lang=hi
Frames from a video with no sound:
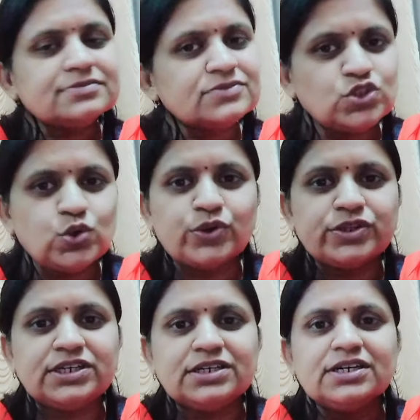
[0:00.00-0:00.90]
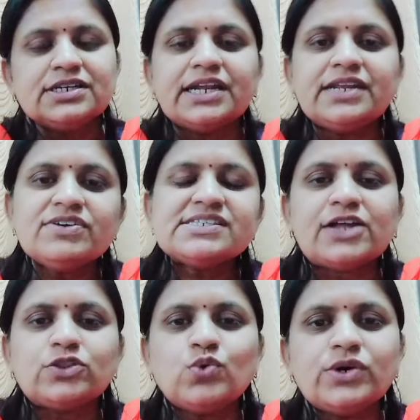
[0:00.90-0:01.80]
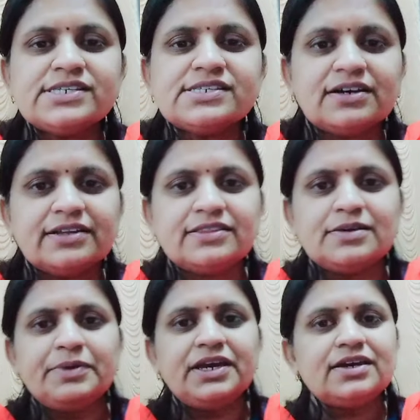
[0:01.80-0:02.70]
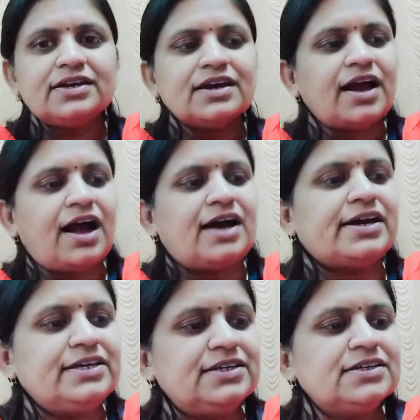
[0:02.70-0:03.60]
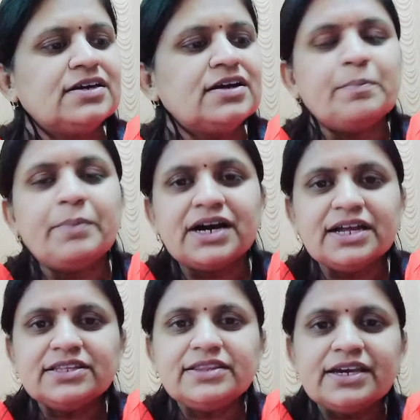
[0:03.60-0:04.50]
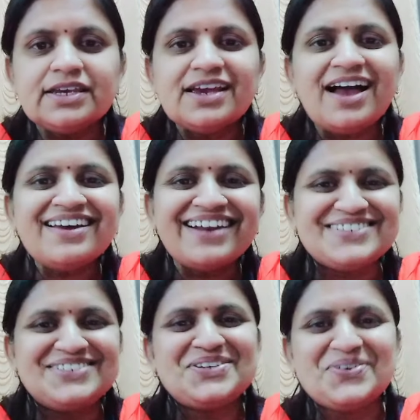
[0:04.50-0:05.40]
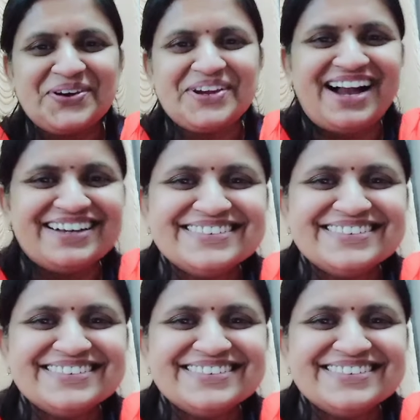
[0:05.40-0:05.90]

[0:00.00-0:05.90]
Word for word: छोड़ दी यानी वे साधुओं की संगति में आ गई भगत देखिया राजी होया